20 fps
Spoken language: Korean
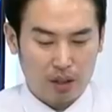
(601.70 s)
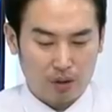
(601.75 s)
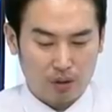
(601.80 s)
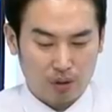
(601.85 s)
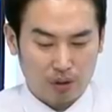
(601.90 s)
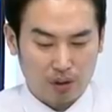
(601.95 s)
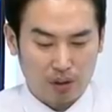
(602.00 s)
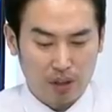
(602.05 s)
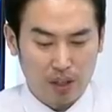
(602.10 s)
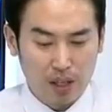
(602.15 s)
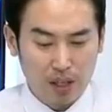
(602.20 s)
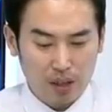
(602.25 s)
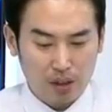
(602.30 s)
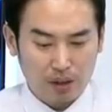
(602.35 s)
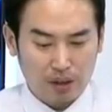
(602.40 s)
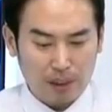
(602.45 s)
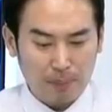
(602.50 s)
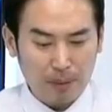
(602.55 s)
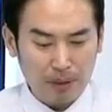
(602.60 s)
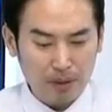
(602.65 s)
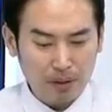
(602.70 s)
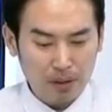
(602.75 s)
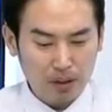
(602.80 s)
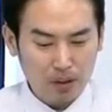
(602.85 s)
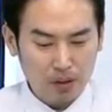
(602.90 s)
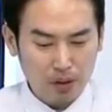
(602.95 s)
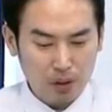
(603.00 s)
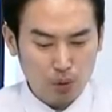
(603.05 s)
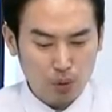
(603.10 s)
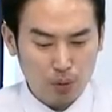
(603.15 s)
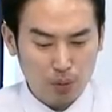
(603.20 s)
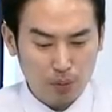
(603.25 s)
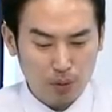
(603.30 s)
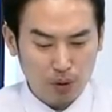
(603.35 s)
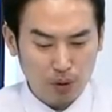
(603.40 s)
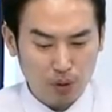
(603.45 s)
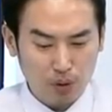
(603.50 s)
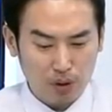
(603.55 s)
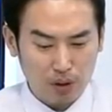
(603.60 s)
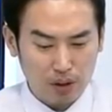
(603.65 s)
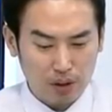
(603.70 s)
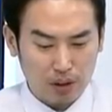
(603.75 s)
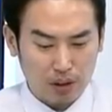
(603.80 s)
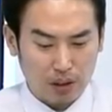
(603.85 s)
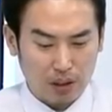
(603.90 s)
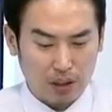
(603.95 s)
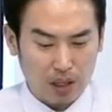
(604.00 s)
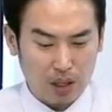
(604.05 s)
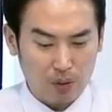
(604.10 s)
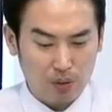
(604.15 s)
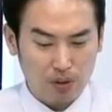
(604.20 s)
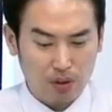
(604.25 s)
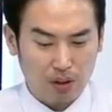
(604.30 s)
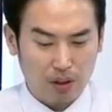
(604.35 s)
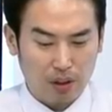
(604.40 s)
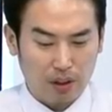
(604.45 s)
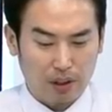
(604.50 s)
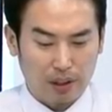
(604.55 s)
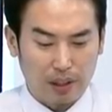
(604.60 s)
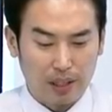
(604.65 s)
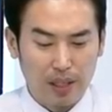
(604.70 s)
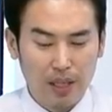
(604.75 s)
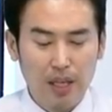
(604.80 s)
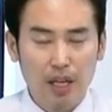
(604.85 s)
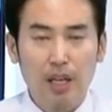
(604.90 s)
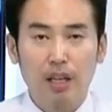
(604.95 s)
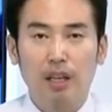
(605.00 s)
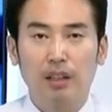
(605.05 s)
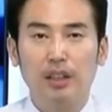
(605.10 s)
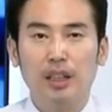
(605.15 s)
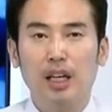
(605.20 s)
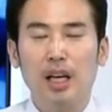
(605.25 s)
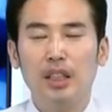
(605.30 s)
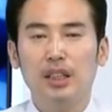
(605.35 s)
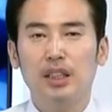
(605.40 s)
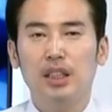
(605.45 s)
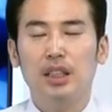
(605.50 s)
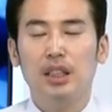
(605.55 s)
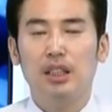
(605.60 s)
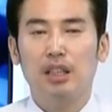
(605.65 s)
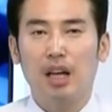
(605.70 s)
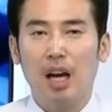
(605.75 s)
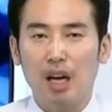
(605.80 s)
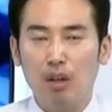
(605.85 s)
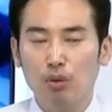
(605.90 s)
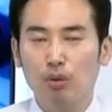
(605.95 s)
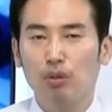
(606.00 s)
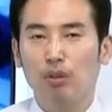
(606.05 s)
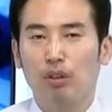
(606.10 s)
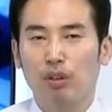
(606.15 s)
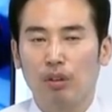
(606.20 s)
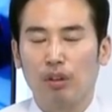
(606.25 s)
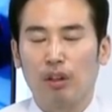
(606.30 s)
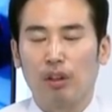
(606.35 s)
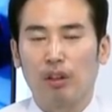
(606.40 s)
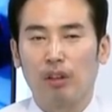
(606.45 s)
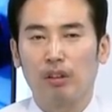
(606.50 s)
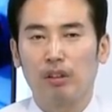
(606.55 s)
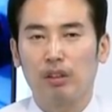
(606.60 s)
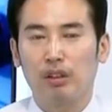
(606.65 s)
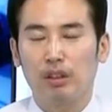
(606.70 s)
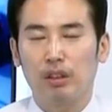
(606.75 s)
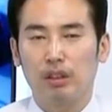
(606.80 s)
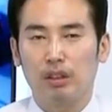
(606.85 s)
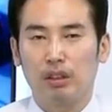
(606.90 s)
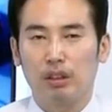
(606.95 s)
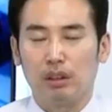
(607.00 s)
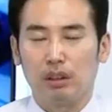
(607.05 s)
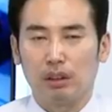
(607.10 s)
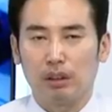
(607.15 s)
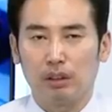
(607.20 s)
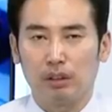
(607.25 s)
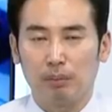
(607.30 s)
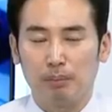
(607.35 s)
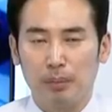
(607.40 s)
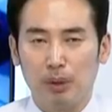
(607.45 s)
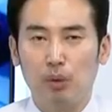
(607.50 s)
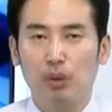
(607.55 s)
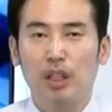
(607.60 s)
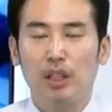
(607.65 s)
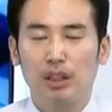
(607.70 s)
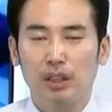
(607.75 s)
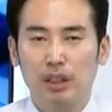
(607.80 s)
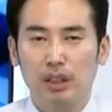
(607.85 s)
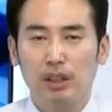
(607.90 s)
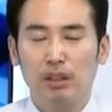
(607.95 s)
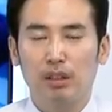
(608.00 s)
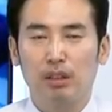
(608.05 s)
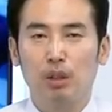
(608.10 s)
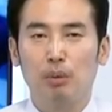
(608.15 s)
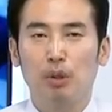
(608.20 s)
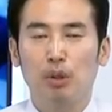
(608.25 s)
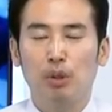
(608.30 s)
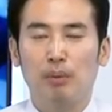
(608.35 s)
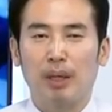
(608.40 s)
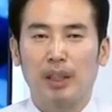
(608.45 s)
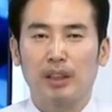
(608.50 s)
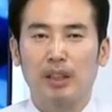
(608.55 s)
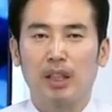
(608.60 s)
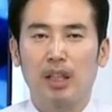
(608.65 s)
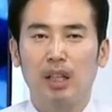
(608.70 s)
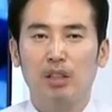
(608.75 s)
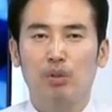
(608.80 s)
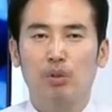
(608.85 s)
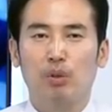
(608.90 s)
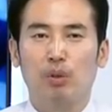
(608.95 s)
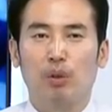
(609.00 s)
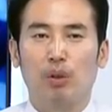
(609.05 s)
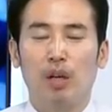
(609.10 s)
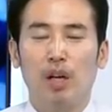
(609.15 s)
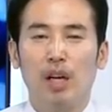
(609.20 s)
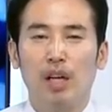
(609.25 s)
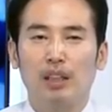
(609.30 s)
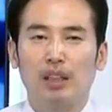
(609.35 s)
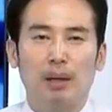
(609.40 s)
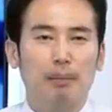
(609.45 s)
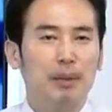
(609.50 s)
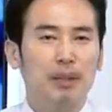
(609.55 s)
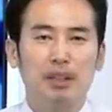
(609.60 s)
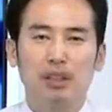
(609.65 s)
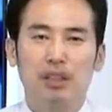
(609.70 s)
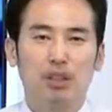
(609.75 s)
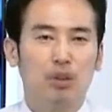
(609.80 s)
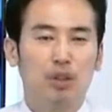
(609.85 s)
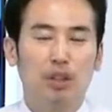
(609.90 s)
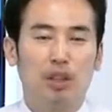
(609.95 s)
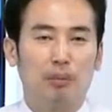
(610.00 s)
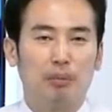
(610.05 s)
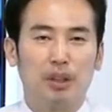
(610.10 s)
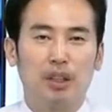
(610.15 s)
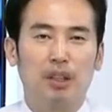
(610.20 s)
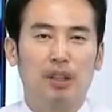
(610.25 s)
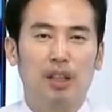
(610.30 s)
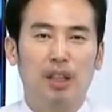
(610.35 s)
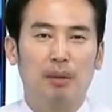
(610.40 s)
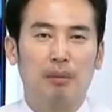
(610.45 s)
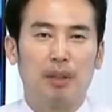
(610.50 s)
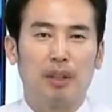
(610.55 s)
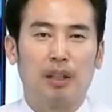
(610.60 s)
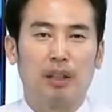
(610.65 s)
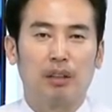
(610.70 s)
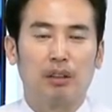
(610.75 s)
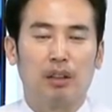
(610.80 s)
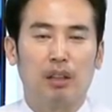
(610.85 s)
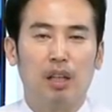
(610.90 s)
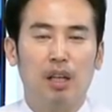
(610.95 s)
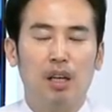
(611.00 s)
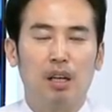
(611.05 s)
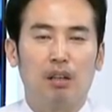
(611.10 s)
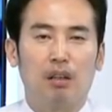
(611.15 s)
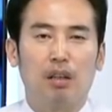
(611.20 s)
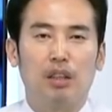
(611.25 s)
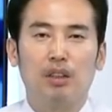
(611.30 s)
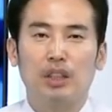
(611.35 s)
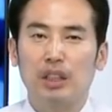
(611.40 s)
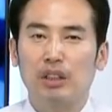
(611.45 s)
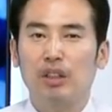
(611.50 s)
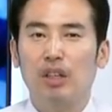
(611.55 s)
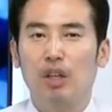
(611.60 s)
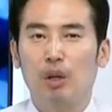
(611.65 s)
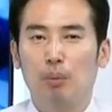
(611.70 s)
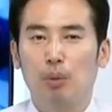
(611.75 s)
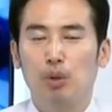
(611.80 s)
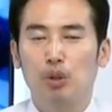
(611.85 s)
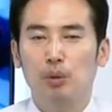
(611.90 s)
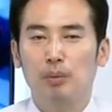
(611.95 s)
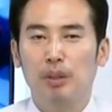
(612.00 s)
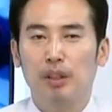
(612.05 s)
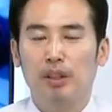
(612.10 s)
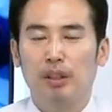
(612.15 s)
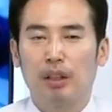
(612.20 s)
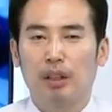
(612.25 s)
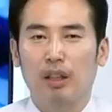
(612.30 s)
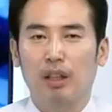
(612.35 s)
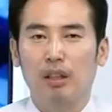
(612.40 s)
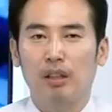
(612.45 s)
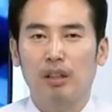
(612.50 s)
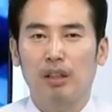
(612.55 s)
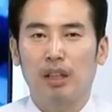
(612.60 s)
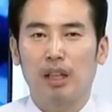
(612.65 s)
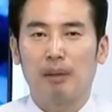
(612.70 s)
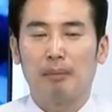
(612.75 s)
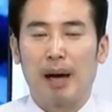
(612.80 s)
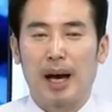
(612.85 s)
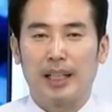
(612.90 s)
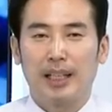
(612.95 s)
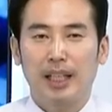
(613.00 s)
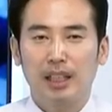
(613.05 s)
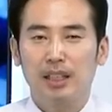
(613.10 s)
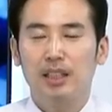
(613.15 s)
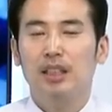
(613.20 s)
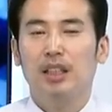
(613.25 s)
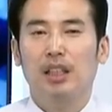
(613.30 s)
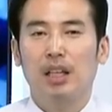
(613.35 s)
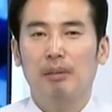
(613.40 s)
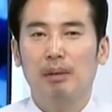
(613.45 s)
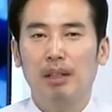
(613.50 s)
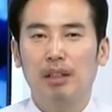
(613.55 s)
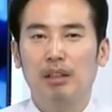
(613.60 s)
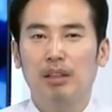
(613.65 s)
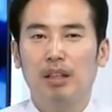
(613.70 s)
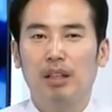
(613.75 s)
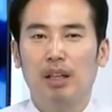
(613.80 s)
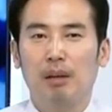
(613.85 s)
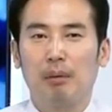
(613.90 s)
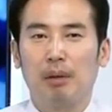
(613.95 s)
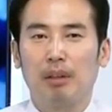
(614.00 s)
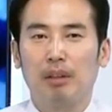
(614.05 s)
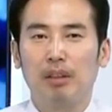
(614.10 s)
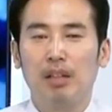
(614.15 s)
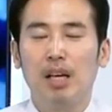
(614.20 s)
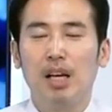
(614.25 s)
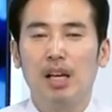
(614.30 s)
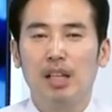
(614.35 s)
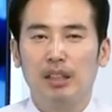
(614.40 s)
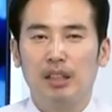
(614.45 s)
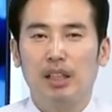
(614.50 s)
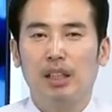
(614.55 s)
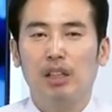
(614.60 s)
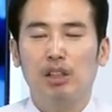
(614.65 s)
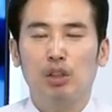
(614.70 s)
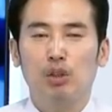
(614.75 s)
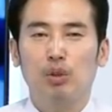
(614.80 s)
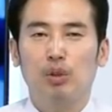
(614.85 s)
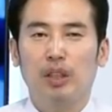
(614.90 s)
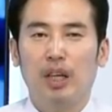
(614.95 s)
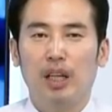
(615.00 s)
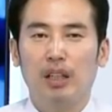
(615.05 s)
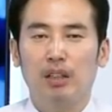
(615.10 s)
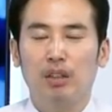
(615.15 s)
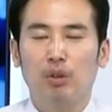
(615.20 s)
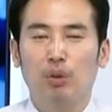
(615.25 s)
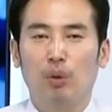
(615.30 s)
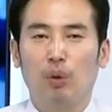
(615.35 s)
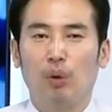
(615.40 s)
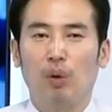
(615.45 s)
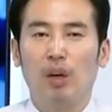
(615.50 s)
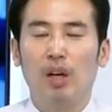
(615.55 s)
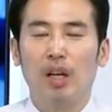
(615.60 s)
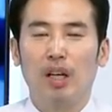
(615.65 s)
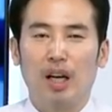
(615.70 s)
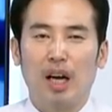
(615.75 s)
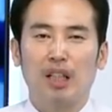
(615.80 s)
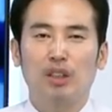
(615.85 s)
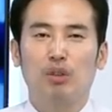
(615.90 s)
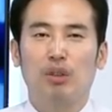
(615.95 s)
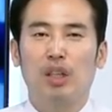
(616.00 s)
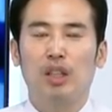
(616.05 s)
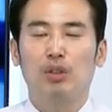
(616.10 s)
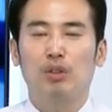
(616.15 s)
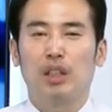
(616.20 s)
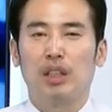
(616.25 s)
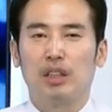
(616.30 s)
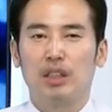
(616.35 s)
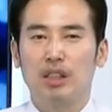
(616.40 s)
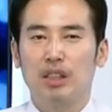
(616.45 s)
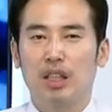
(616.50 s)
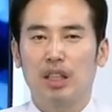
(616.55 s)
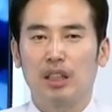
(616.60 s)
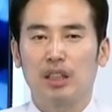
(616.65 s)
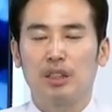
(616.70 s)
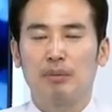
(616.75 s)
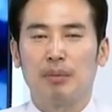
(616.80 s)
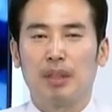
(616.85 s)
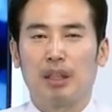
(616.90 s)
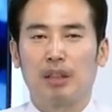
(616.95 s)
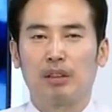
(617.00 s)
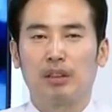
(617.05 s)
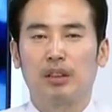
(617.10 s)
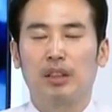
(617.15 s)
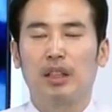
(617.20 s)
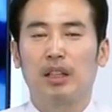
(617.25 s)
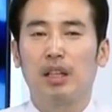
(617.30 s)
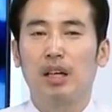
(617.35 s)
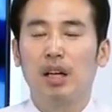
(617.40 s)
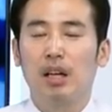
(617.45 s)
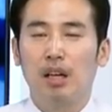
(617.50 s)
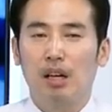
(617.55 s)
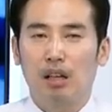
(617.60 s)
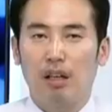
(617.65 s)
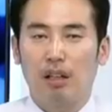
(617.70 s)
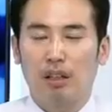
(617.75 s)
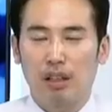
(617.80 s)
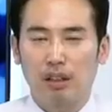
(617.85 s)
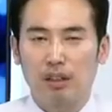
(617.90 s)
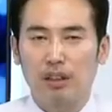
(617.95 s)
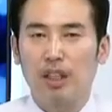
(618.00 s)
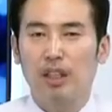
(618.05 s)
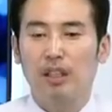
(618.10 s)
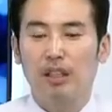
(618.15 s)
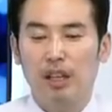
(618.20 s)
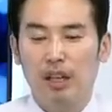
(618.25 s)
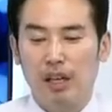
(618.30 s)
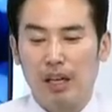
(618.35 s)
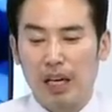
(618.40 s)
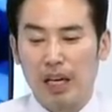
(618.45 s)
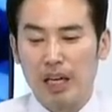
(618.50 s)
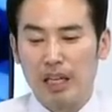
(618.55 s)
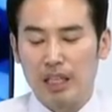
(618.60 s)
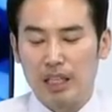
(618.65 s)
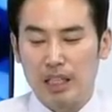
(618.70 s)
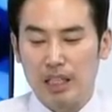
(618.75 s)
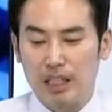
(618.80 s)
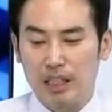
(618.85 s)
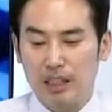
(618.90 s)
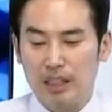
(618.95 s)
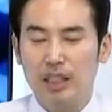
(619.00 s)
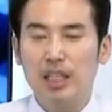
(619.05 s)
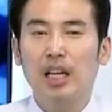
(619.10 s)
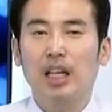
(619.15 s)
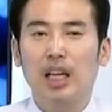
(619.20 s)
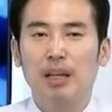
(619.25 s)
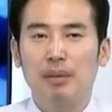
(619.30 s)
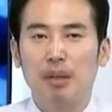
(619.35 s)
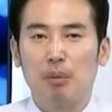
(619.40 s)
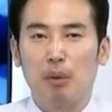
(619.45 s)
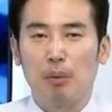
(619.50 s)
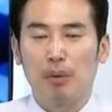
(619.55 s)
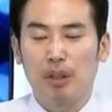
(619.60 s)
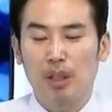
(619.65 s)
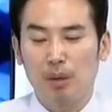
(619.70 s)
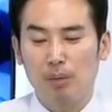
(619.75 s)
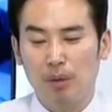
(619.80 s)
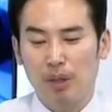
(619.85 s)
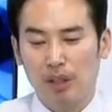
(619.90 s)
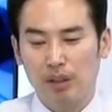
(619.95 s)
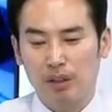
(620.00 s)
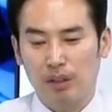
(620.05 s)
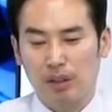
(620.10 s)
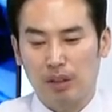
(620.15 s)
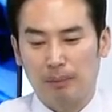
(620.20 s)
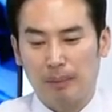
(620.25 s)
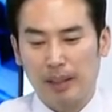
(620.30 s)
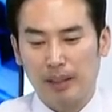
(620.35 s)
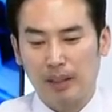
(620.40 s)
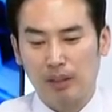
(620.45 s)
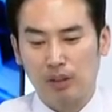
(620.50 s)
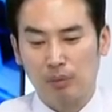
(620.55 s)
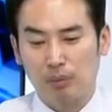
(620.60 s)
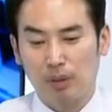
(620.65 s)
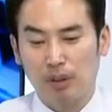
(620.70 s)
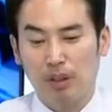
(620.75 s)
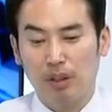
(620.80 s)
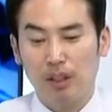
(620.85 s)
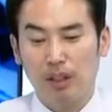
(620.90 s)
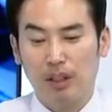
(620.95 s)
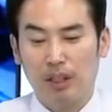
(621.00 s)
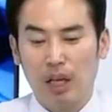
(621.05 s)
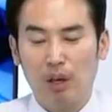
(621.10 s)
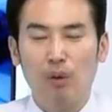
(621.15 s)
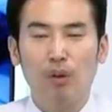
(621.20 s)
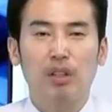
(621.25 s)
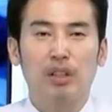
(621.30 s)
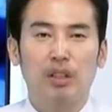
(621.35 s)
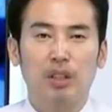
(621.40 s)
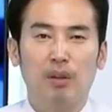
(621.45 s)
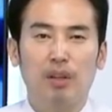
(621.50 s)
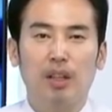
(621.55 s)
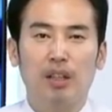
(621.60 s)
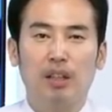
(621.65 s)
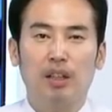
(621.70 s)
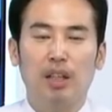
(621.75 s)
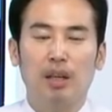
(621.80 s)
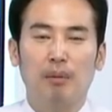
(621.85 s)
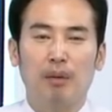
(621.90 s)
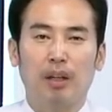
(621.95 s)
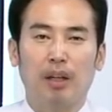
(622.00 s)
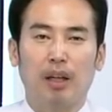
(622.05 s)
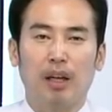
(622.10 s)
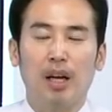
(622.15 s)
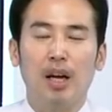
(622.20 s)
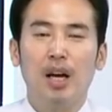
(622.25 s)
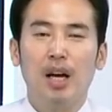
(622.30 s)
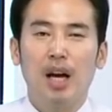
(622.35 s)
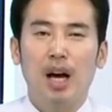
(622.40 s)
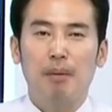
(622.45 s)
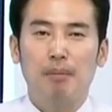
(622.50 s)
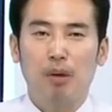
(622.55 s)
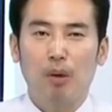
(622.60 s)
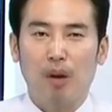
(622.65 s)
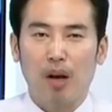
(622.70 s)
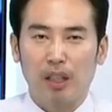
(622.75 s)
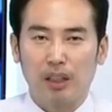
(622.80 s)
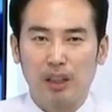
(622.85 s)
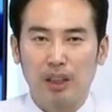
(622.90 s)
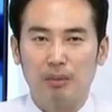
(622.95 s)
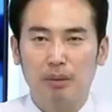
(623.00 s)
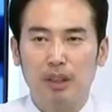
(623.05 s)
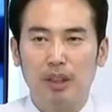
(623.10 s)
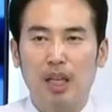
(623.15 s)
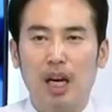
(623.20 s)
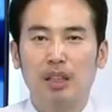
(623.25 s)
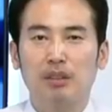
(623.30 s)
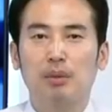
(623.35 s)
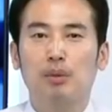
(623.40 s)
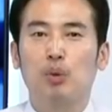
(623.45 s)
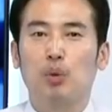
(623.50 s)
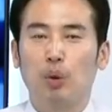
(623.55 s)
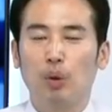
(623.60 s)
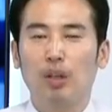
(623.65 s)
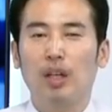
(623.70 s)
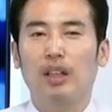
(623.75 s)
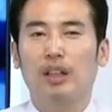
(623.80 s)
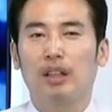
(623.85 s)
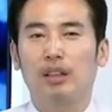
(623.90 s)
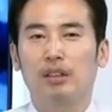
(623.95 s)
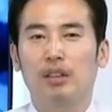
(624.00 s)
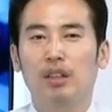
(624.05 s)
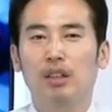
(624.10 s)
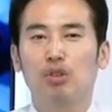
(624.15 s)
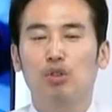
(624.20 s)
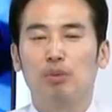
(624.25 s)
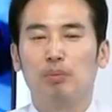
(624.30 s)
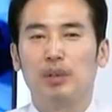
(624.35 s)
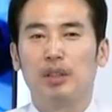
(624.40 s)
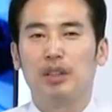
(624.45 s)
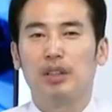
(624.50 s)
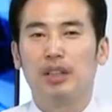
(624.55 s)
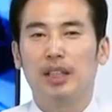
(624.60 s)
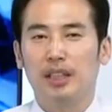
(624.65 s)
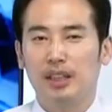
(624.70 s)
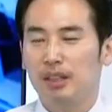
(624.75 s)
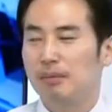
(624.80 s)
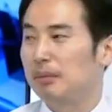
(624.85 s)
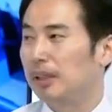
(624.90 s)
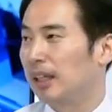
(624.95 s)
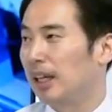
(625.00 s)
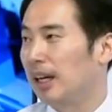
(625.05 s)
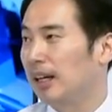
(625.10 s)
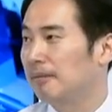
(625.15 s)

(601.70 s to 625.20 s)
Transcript: 같고요. 그 자폐증 치료제 후험물질도 이제 진행을 하고 있는데 현재까지 한국도 그렇고요. 그 미국이란지 글로벌도 마찬가지로 자폐증 치료제가 없는 상황입니다. 그래서 거의 최초라고 보시면 될 것 같은데 만약에 진짜 개발이 된다면은 세계 최초 타이틀도 가져갈 수가 있을 것 같습니다. 그래서 최 어, 그래서 최근에 이 신약 개발 모멘텀으로 해서 바닥이 좀 턴이 되고 있는 상황이기 때문에 한번 관심을 가져오면 좋을 것 같아서 준비를 했습니다.